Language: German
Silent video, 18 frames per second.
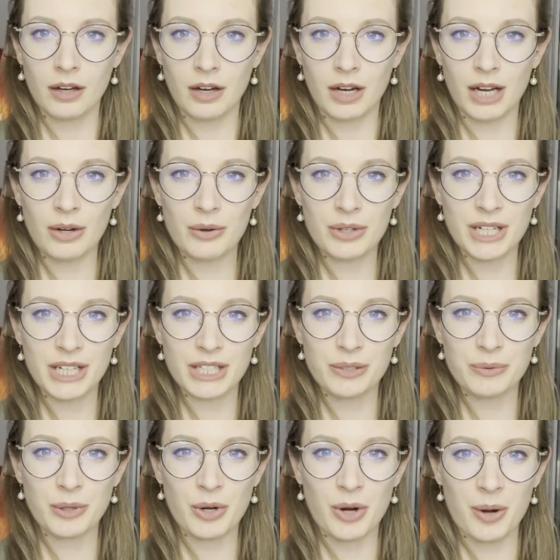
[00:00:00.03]
Hallo und
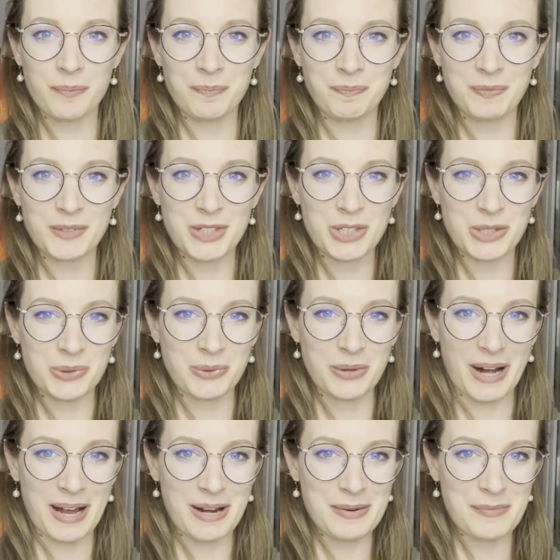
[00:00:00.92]
herzlich willkommen zu
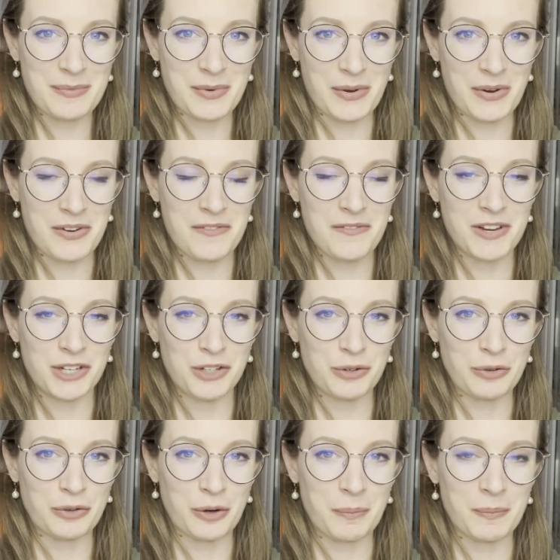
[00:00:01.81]
einem neuen
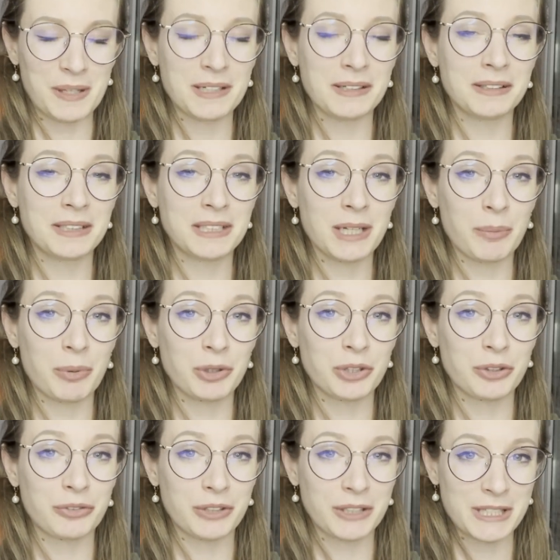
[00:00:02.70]
Video von mir. Ich habe
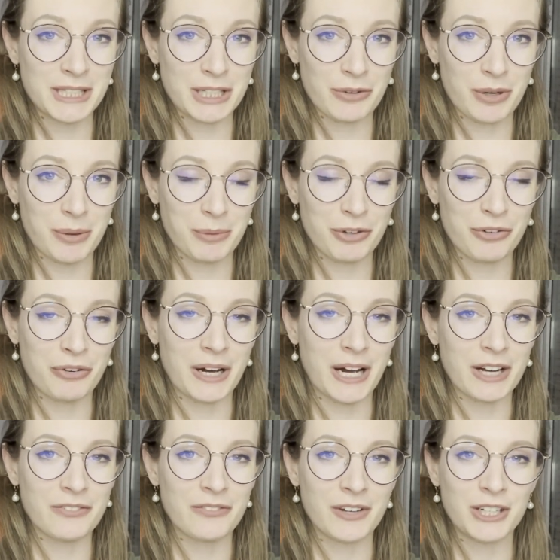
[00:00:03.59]
euch auf Instagram
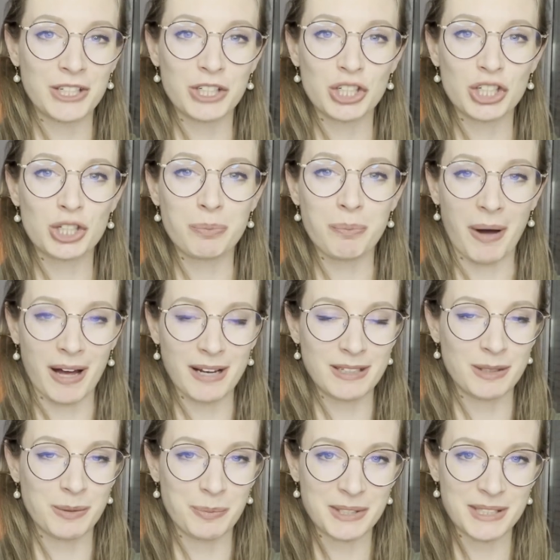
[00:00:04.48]
gefragt, welche
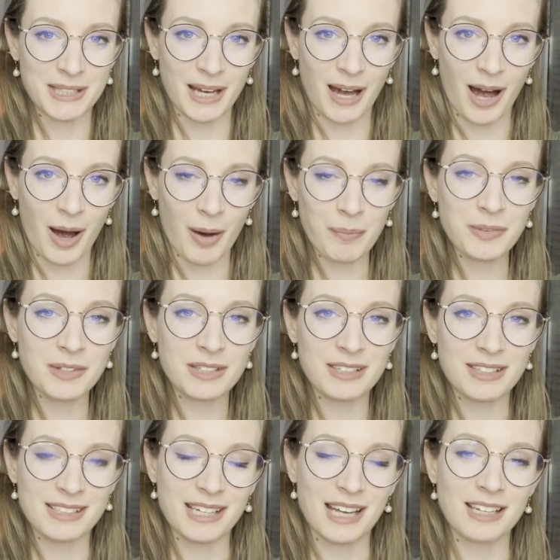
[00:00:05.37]
Spartipps ihr
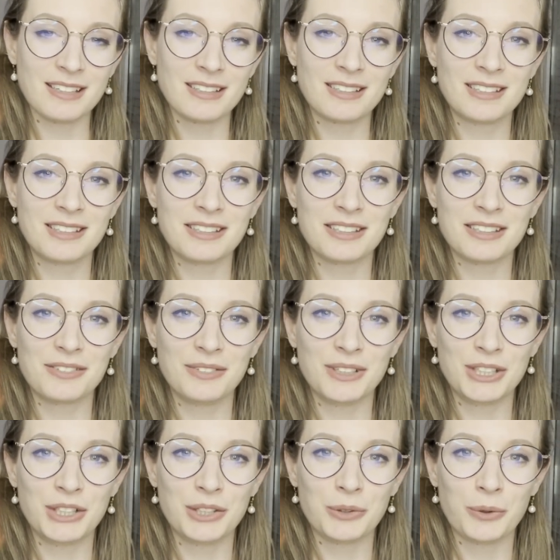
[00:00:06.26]
habt. Das heißt, dieses
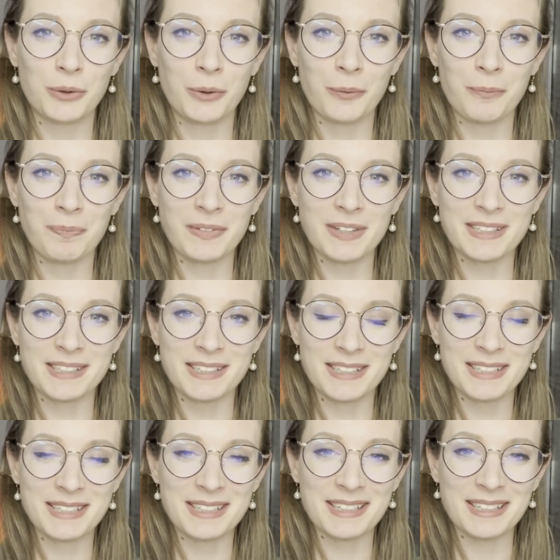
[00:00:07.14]
Video
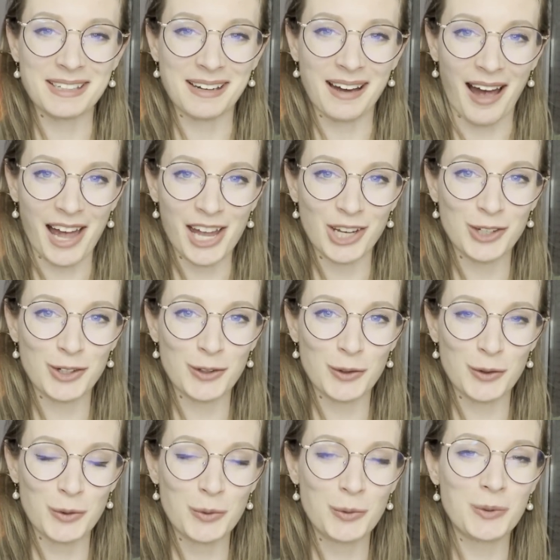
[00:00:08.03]
sind
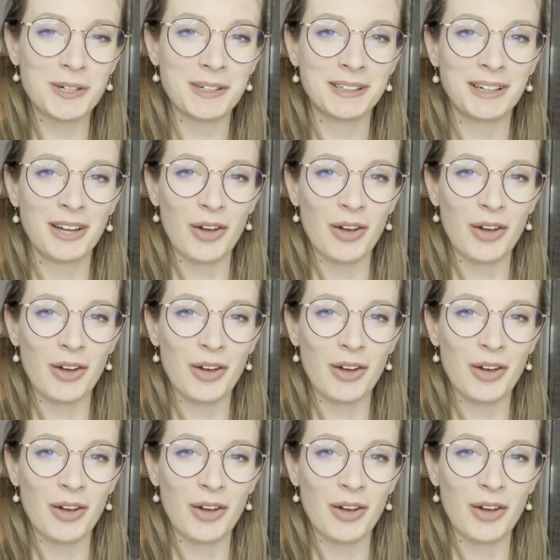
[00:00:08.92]
rein nur